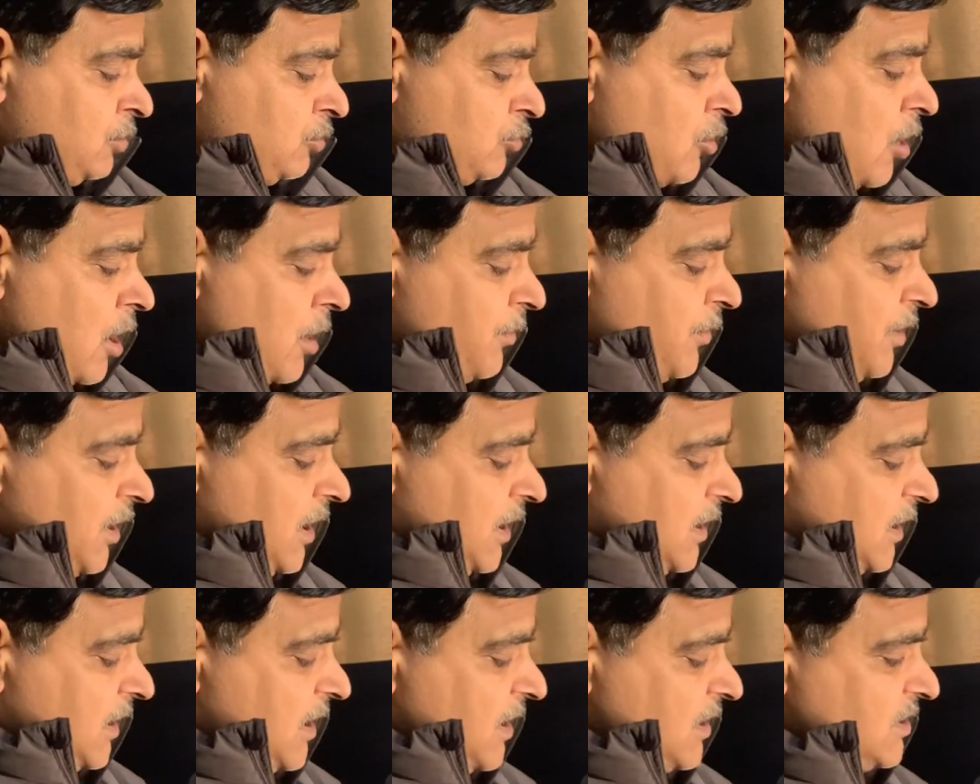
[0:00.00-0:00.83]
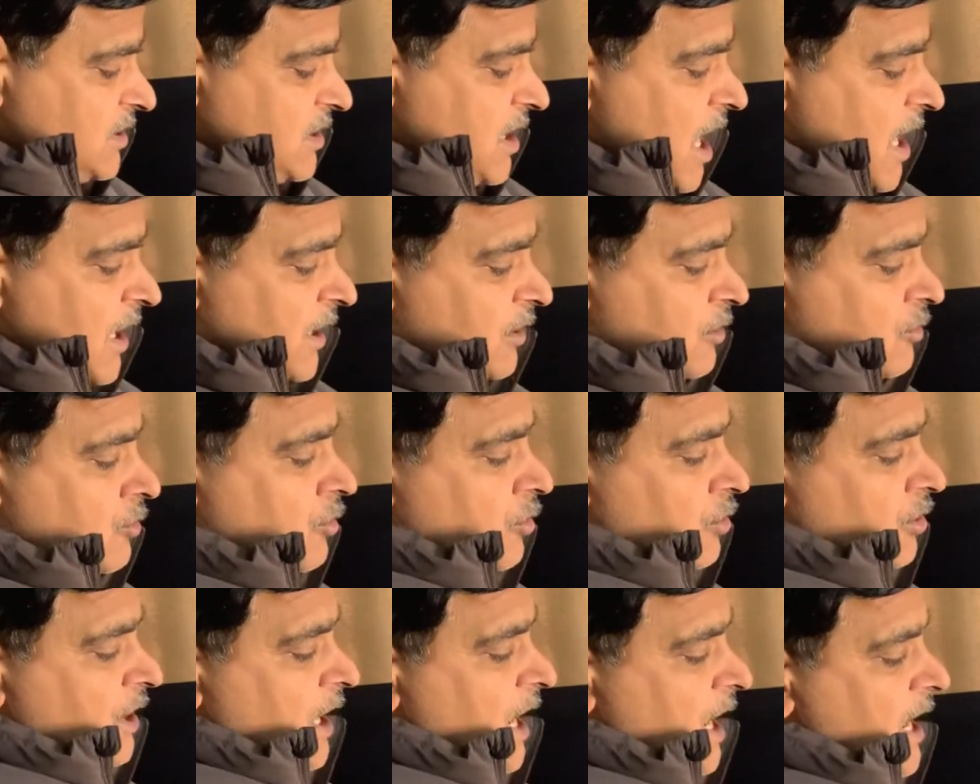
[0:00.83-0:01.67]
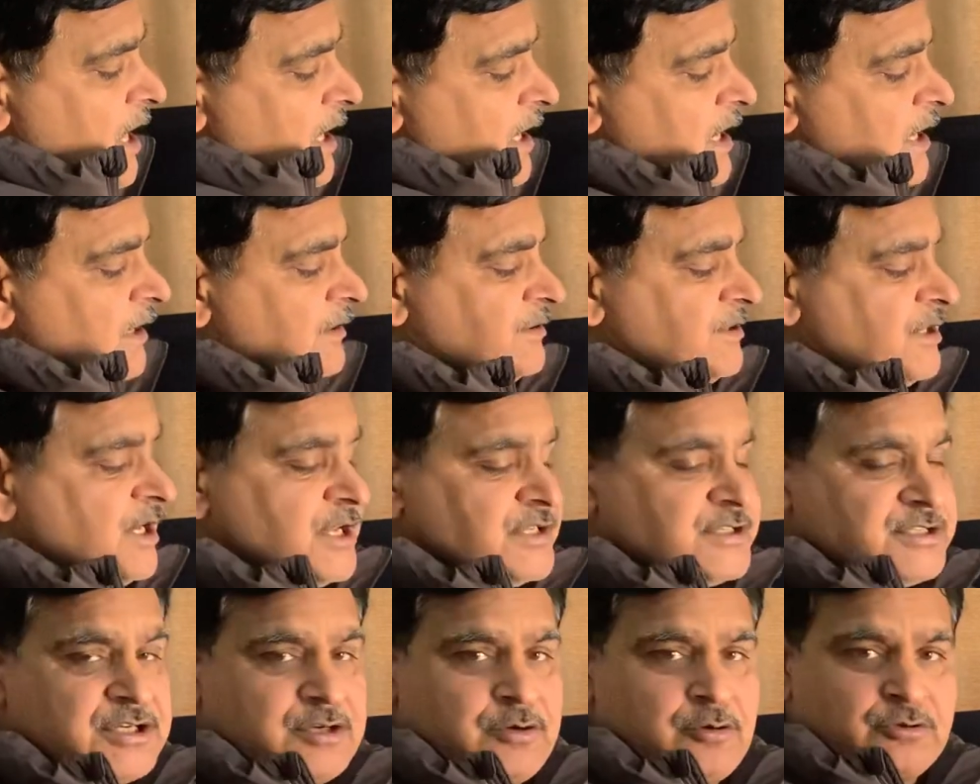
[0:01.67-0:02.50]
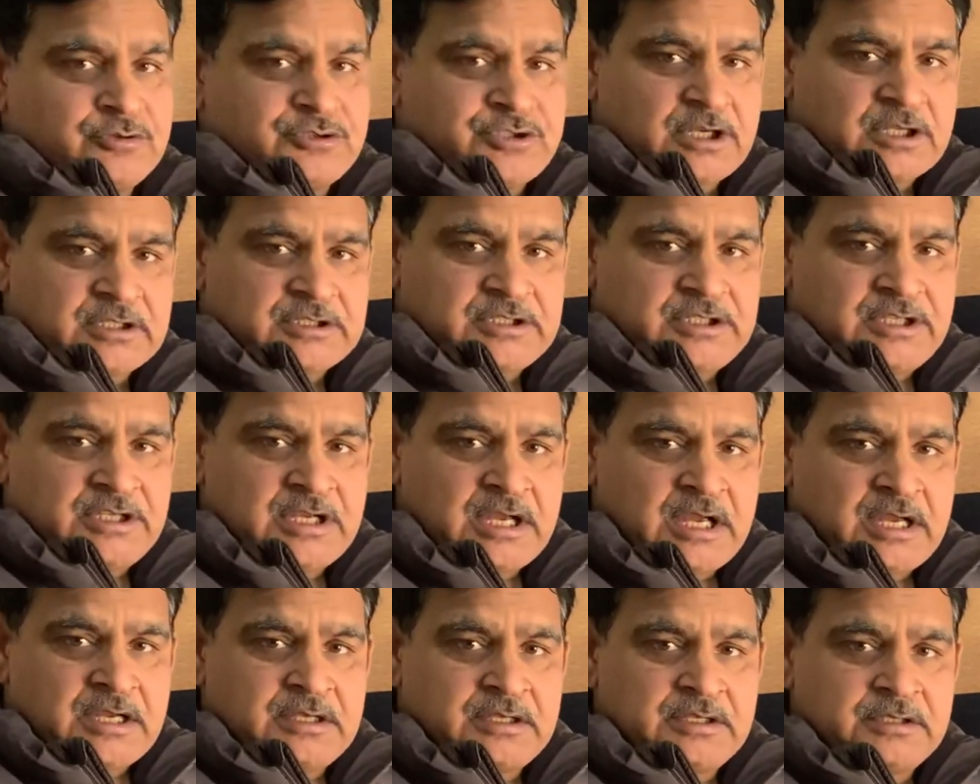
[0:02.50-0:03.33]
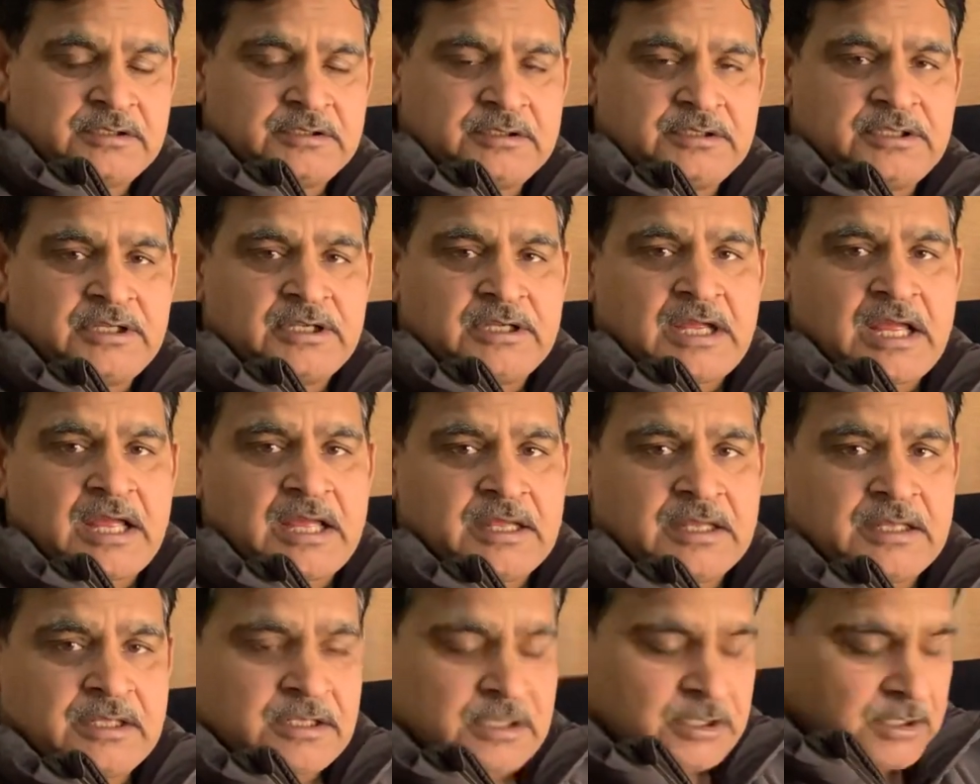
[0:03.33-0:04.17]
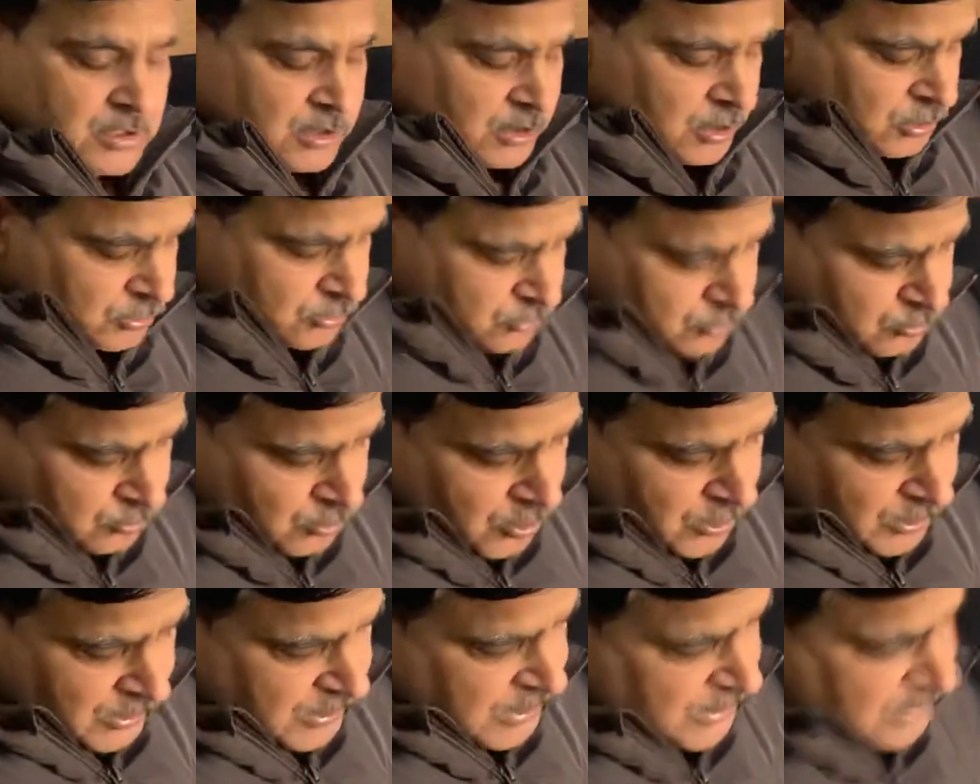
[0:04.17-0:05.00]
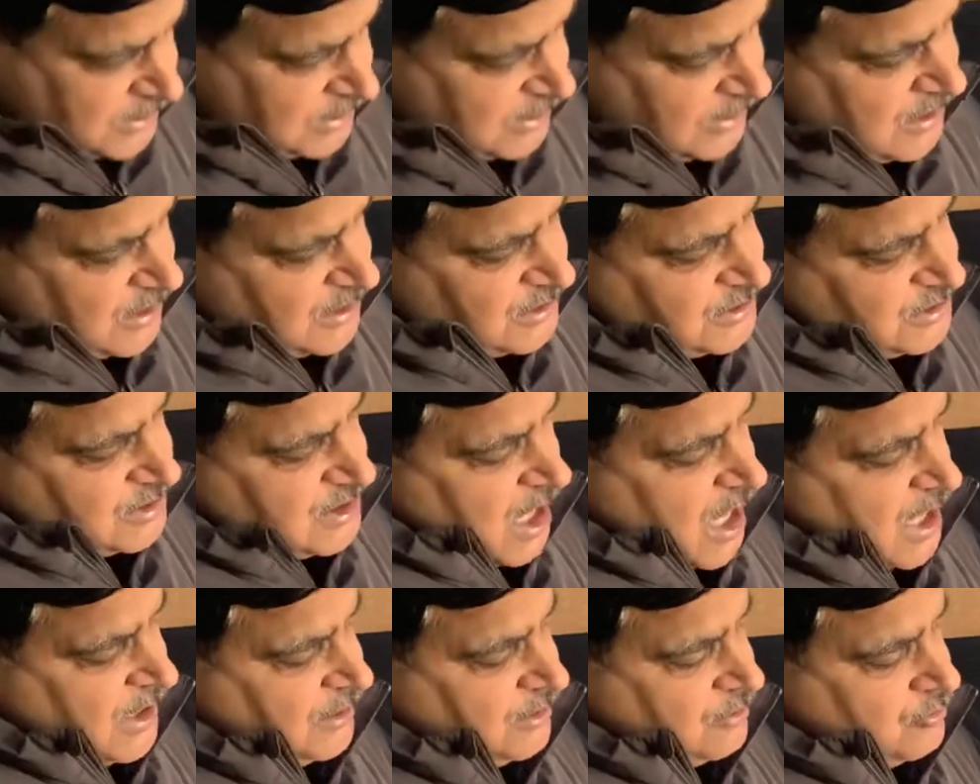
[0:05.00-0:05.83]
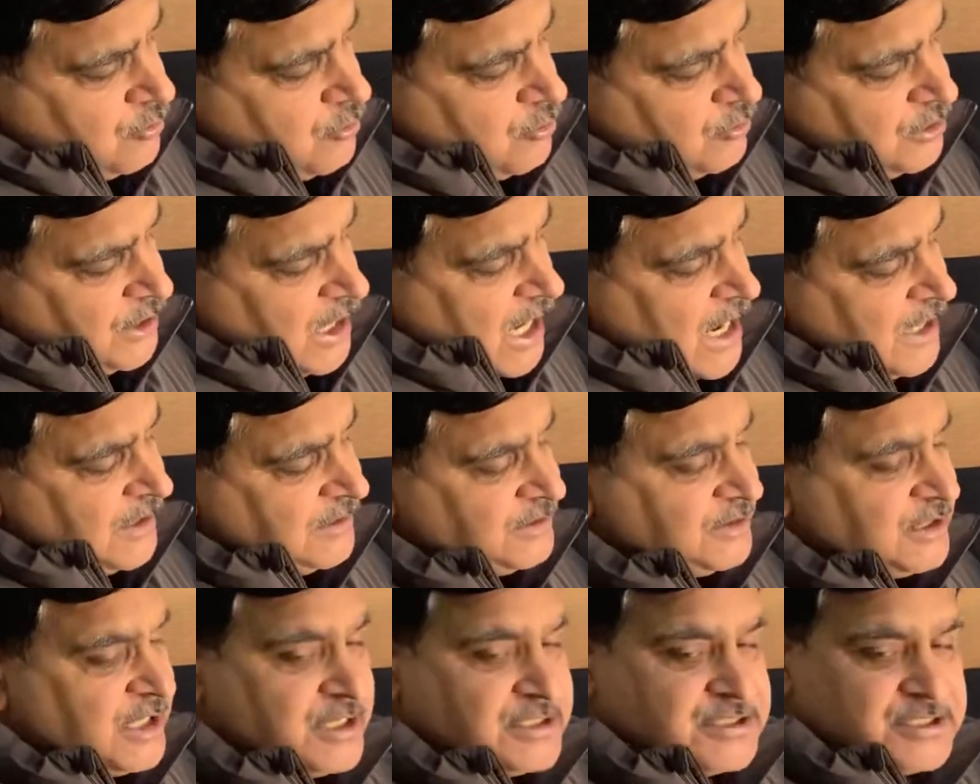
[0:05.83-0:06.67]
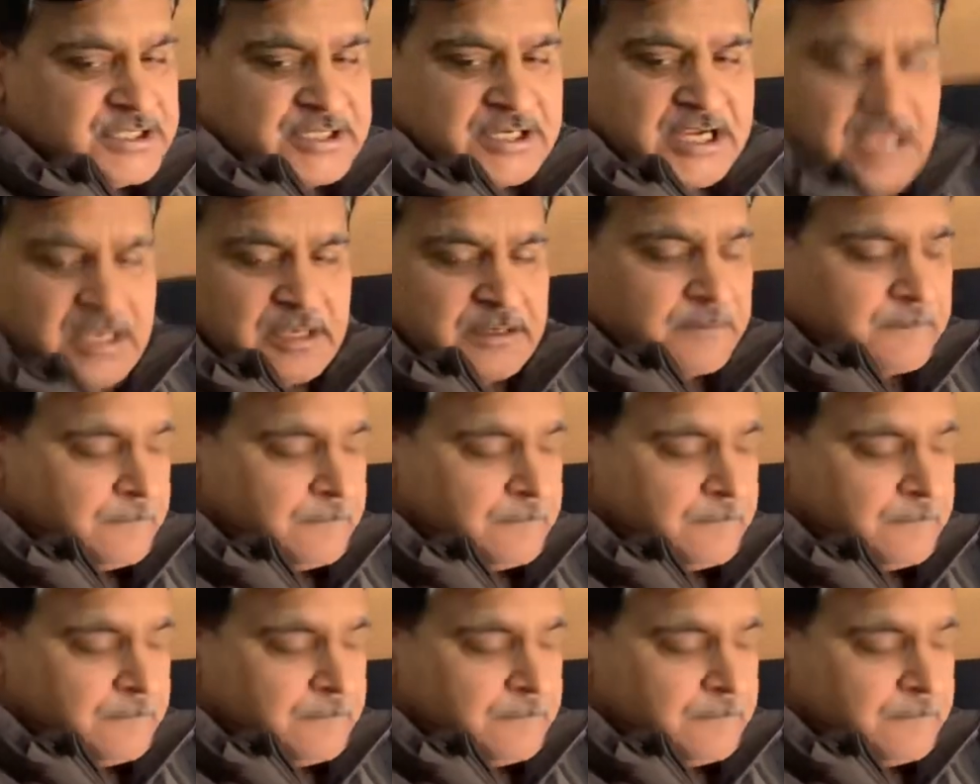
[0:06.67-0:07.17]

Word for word: तो अभी इक्कीस तारीख को क्या आ रहा है तेजी हो सकती है ठीक है तो इक्कीस तारीख को क्या है तेजी है